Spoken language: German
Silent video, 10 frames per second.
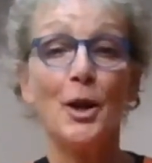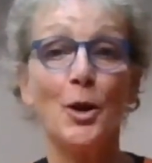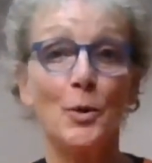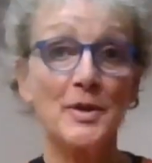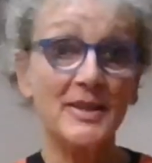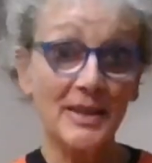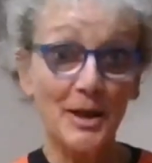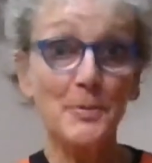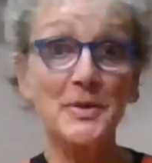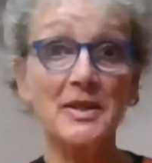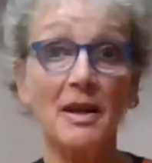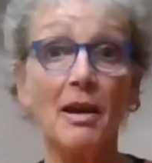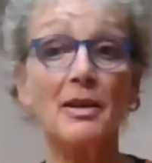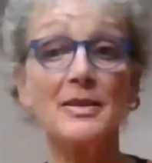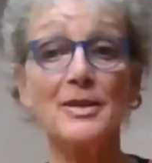uns selbst
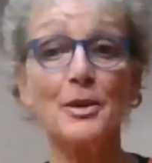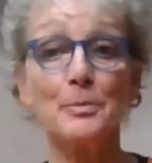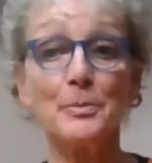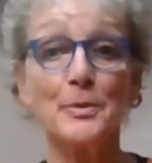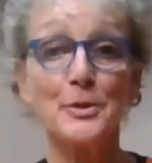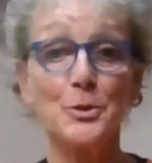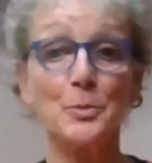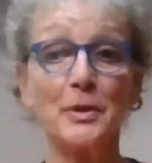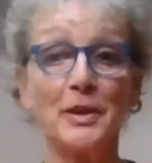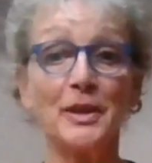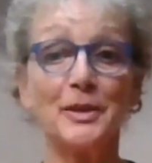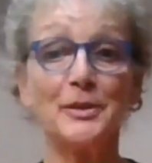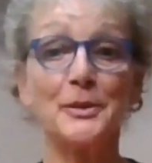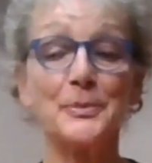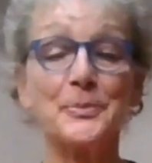achtsam zu
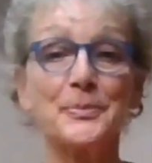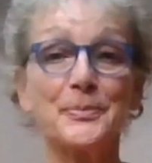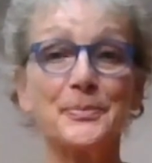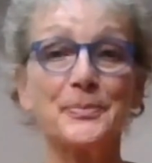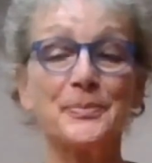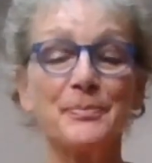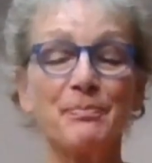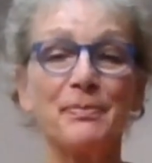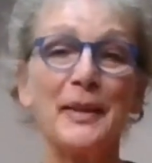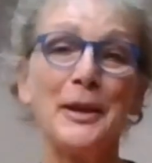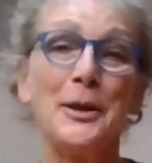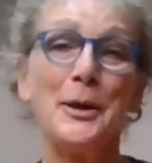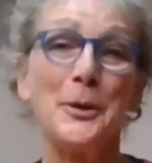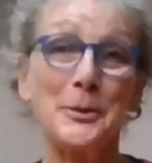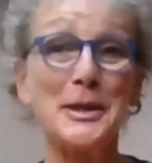begegnen
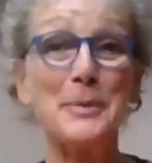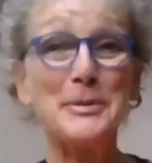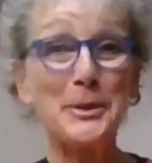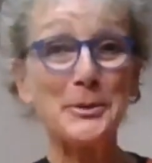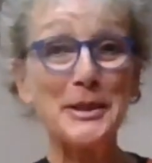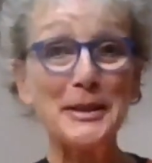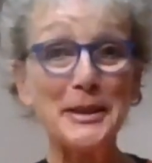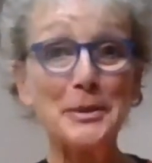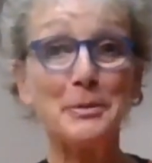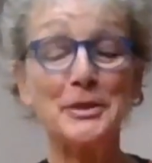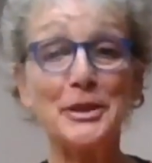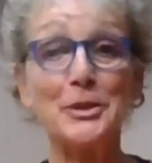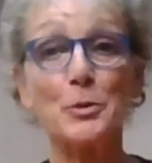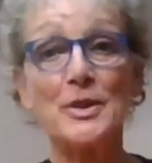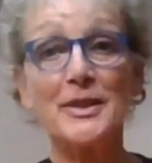und damit auch der Liebe, die
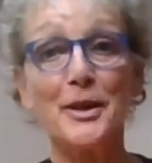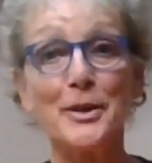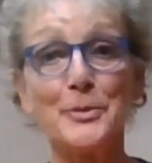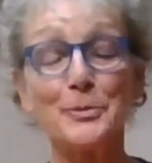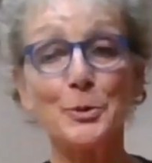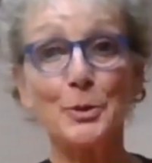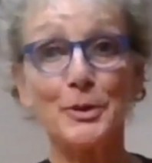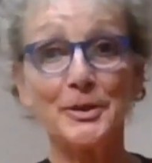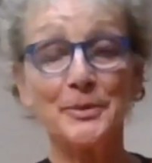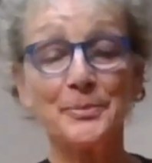in uns allen wohnt.